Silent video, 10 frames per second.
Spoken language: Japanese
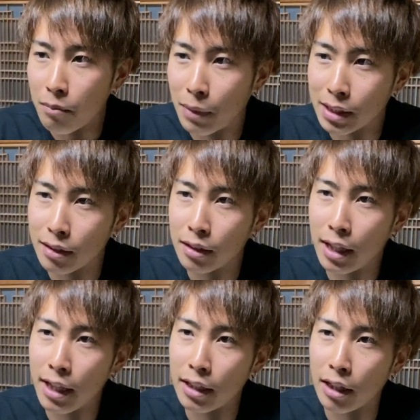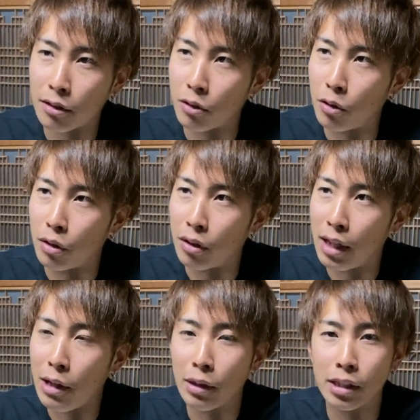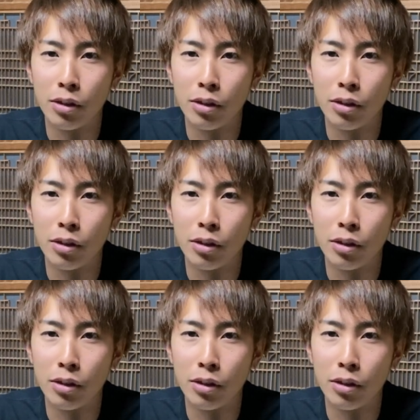まあ、その例を出